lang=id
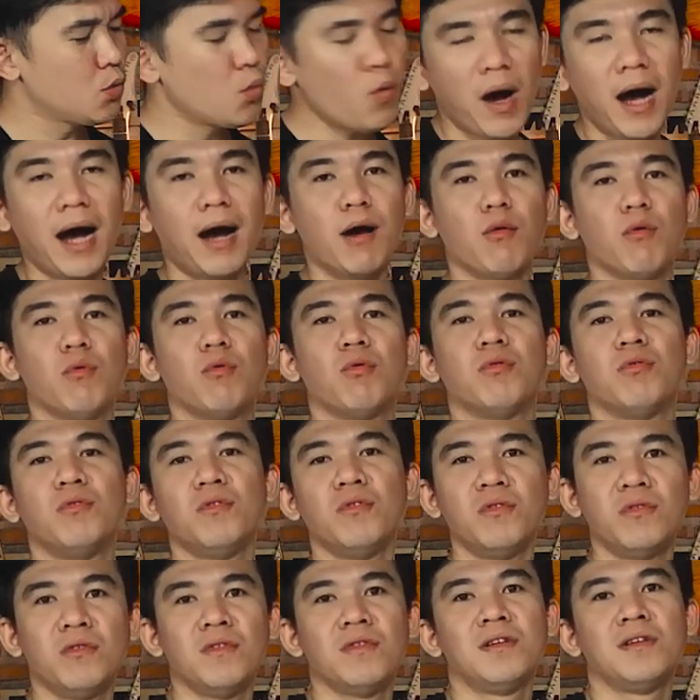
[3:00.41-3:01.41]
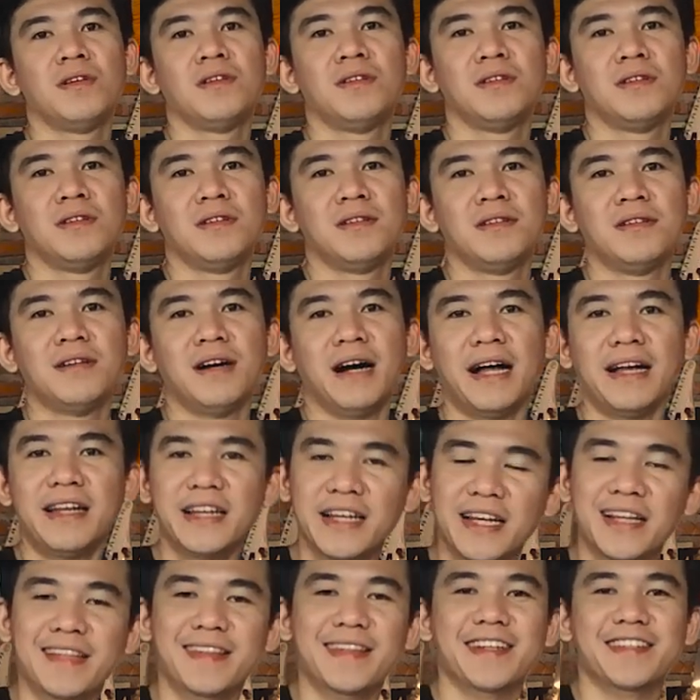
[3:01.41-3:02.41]
wow
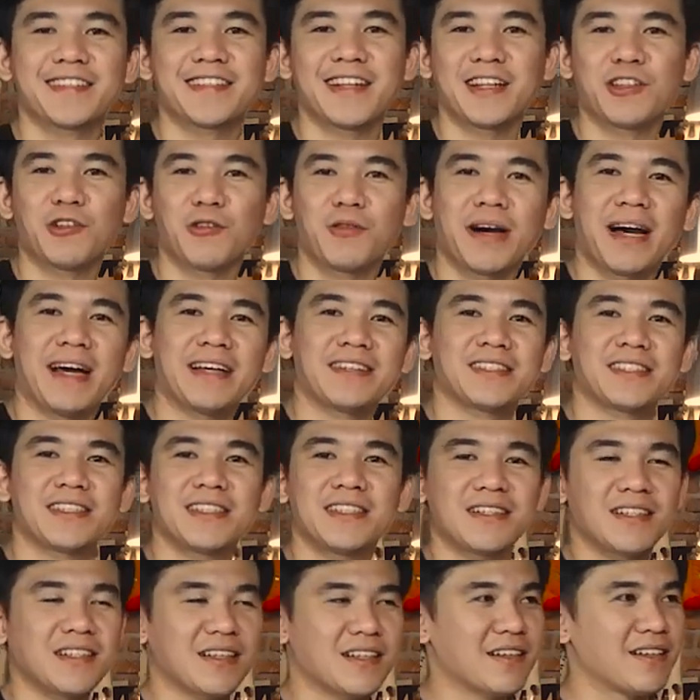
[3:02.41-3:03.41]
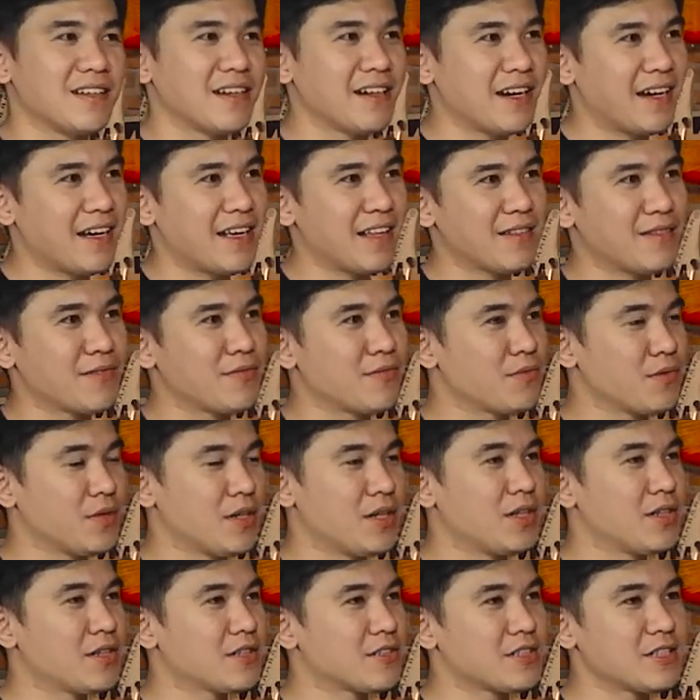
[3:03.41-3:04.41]
ada gitar Stratocaster dengan
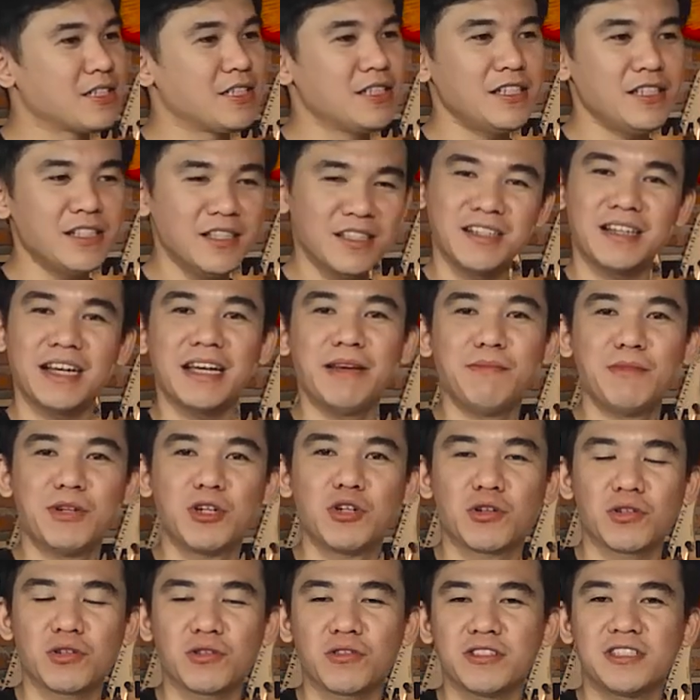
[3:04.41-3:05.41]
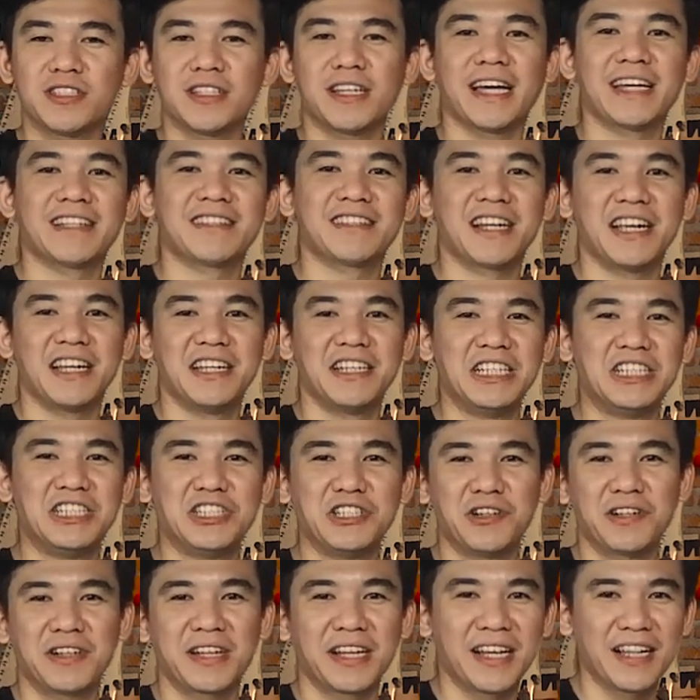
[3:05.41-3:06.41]
uh, ini kayak menurut gue sih kayak
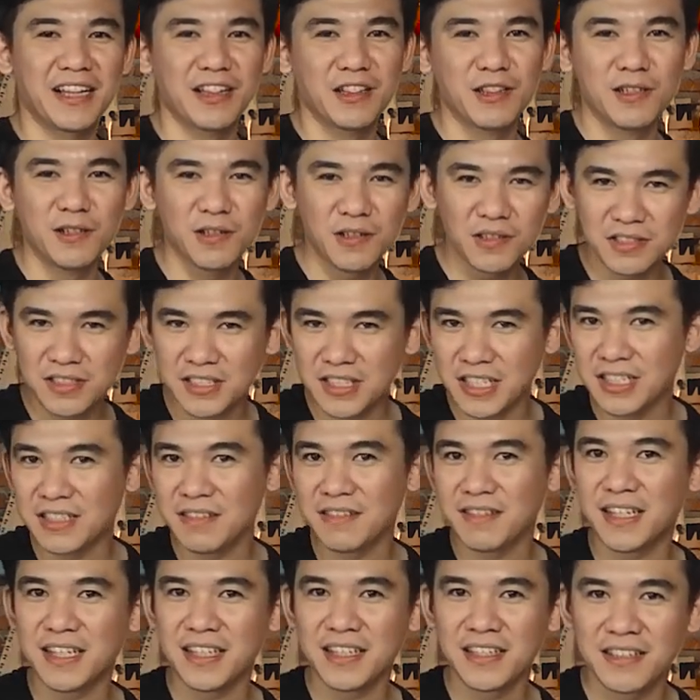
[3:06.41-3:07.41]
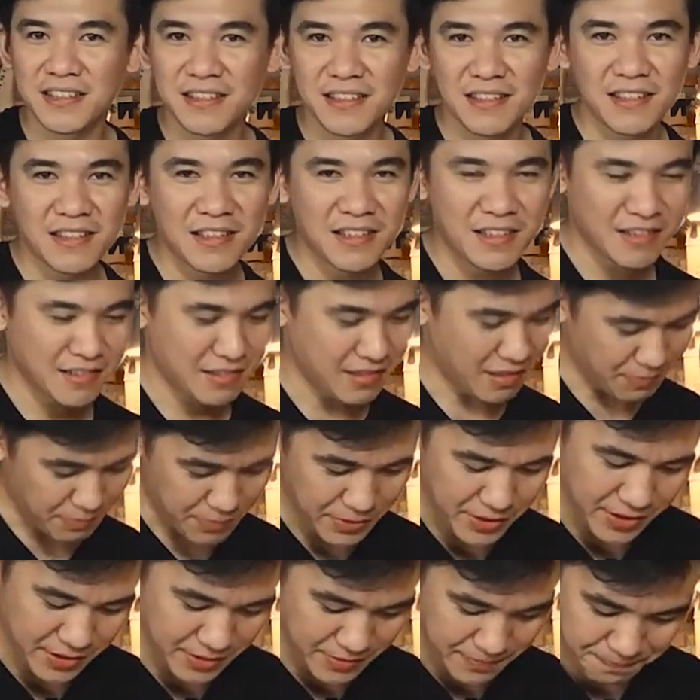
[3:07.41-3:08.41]
tradisional looks gitu kan
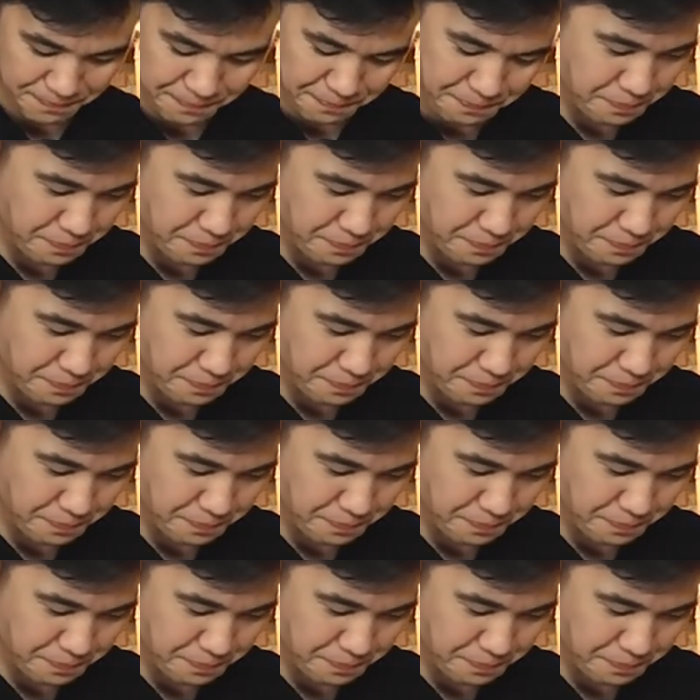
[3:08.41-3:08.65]
tapi